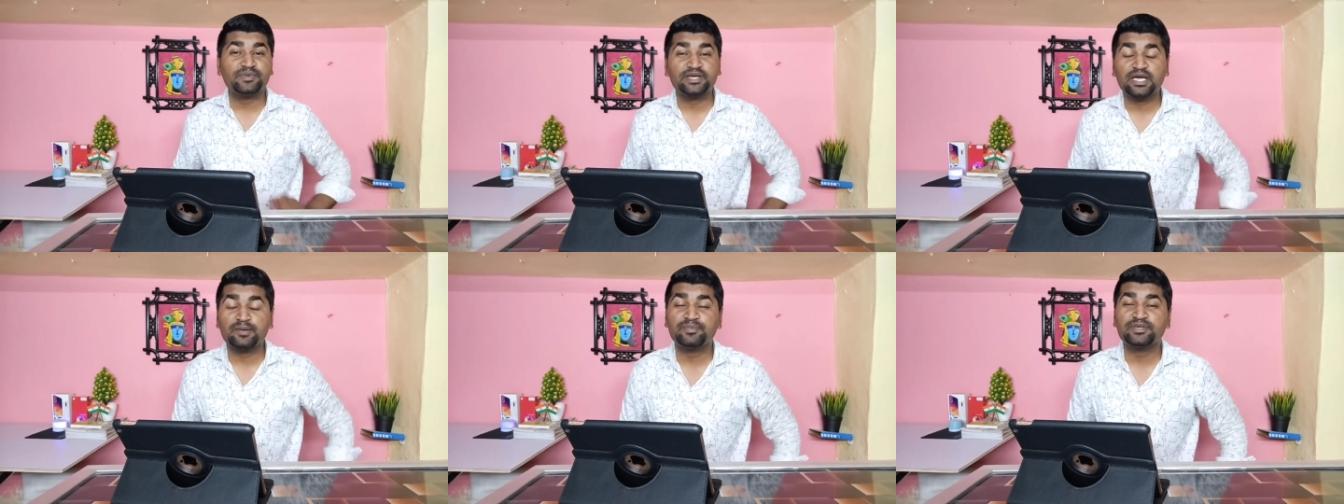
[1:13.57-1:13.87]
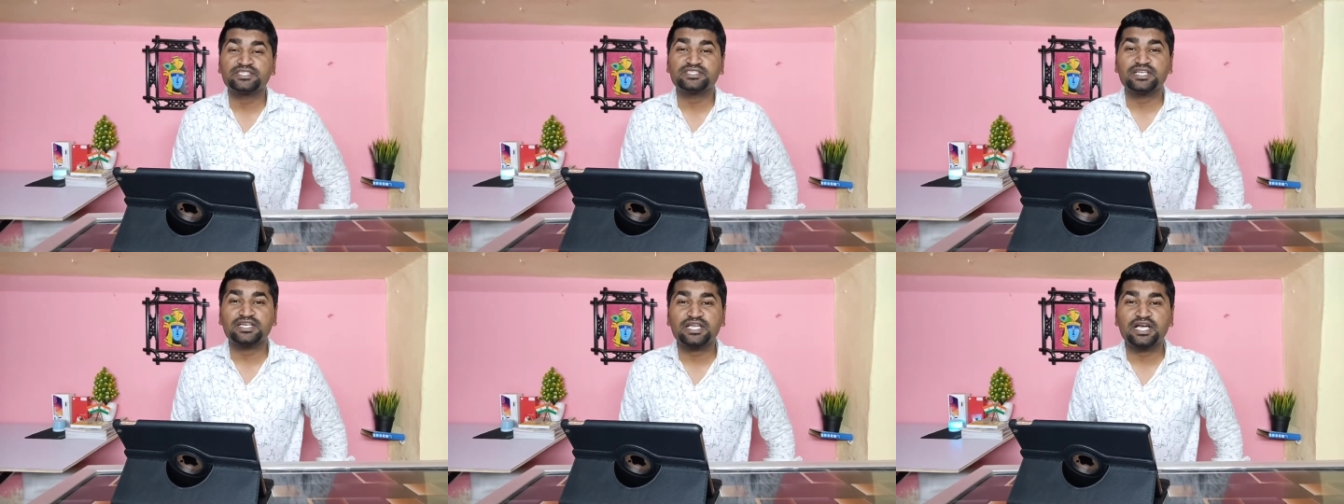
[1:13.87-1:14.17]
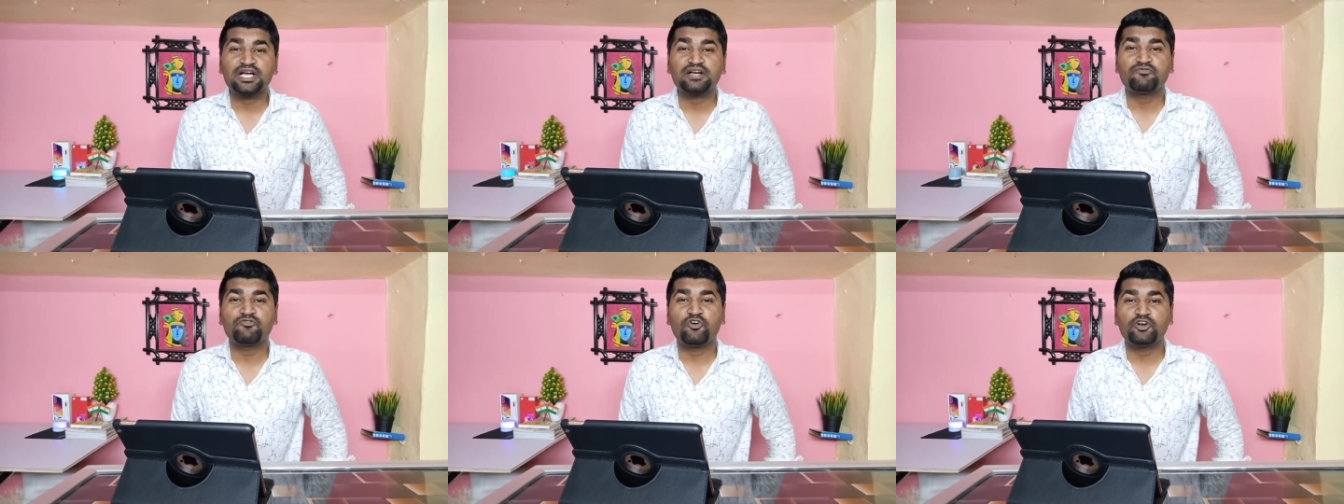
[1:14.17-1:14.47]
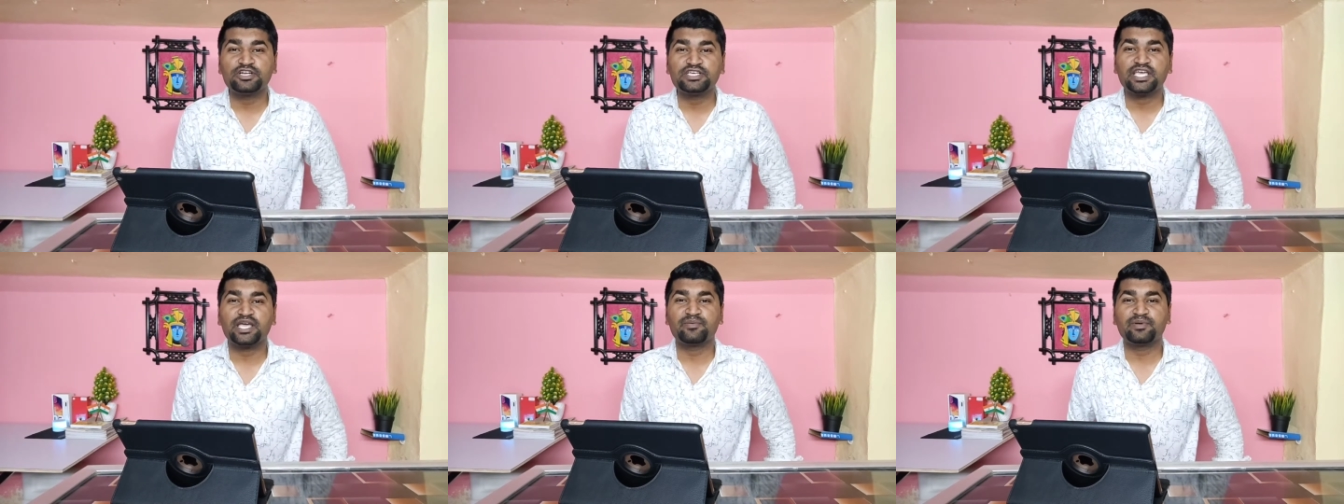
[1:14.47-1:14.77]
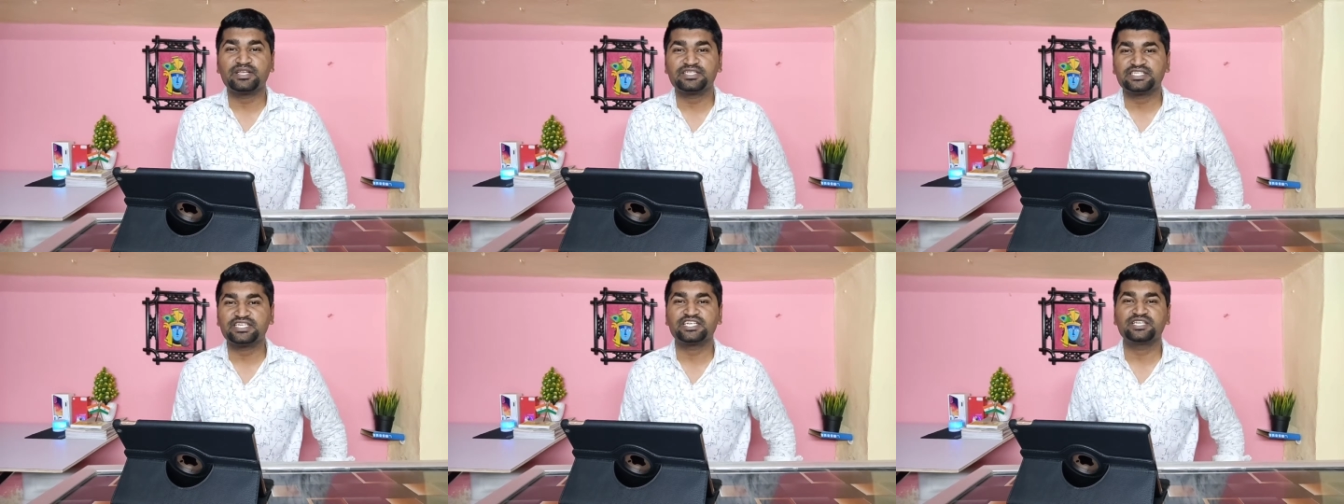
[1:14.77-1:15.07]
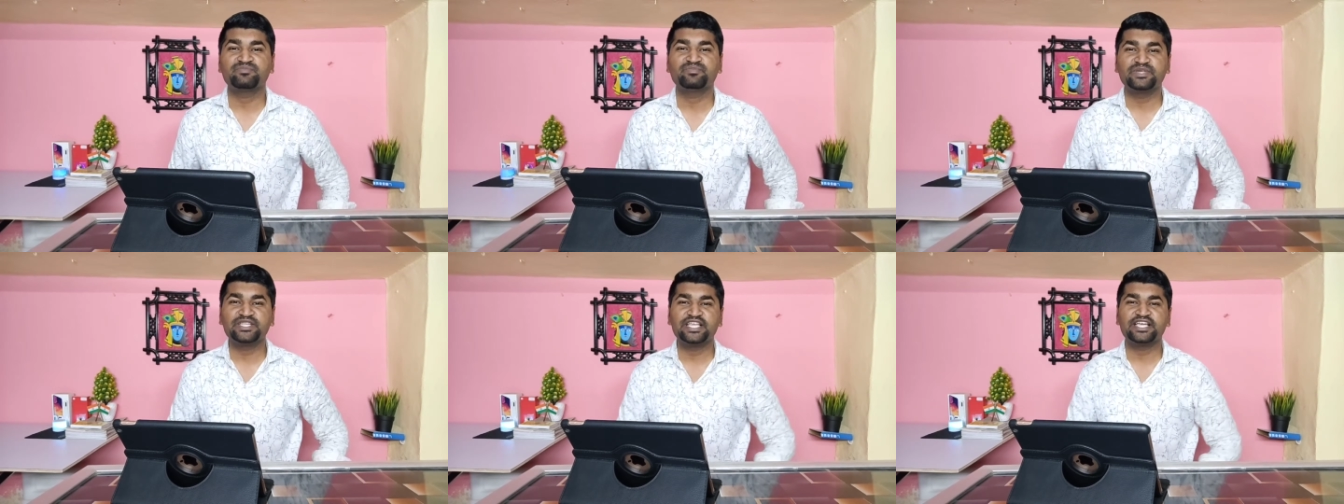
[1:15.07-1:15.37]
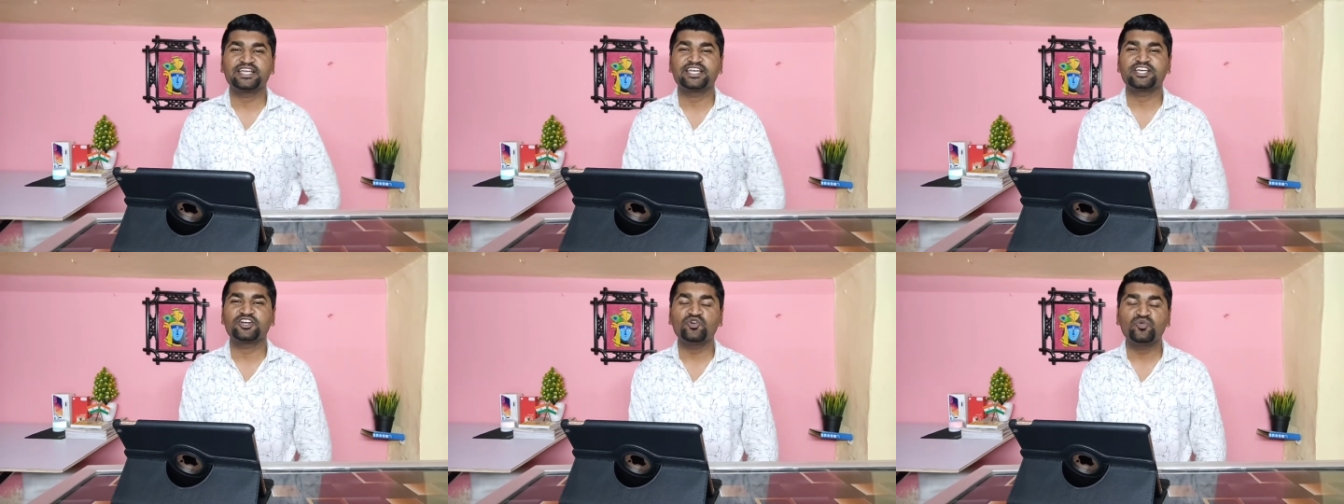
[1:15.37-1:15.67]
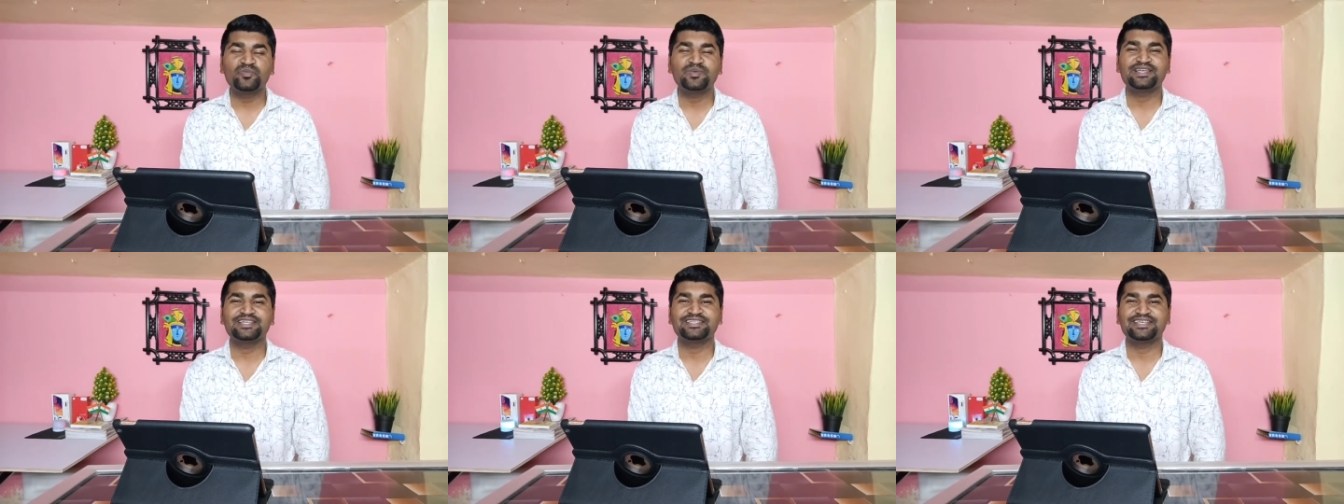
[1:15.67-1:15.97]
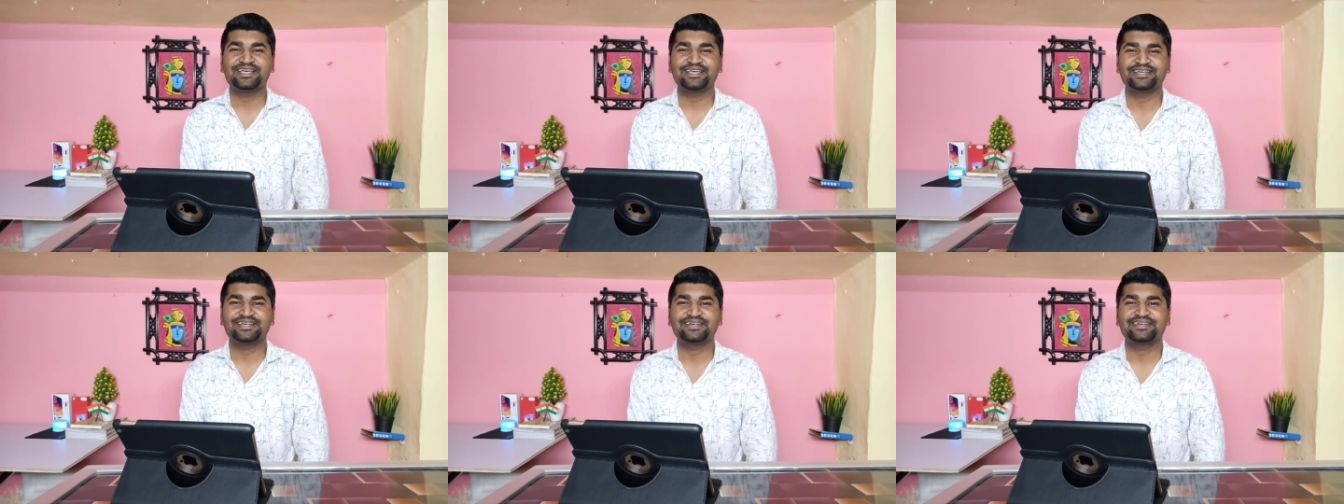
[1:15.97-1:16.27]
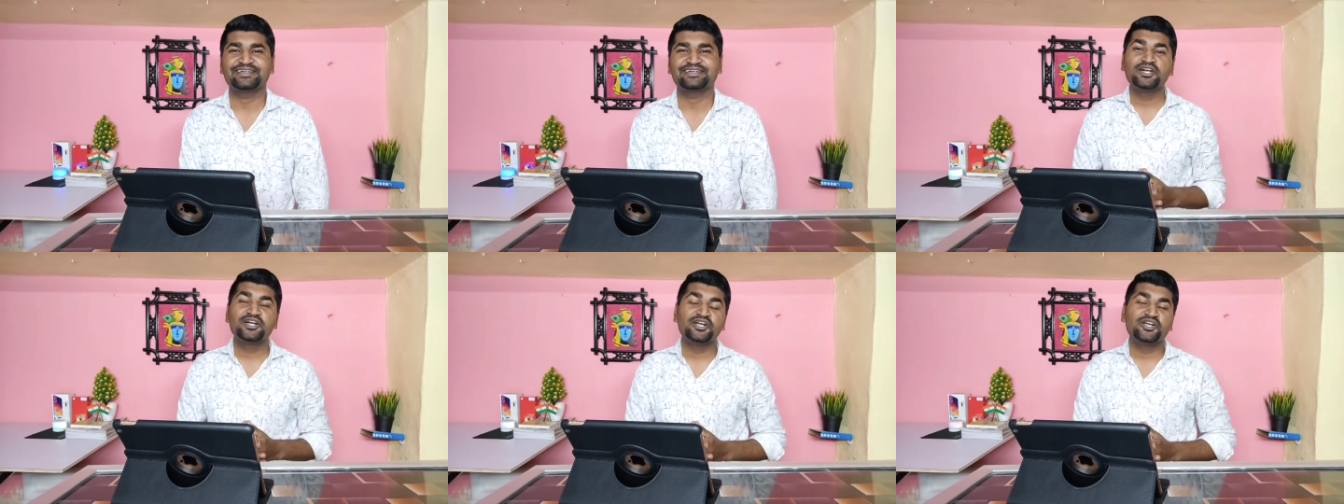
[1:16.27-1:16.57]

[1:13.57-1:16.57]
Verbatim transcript: मेगा पिक्सल का क्वाड कैमरा सेटअप भी देखने को मिल जाएगा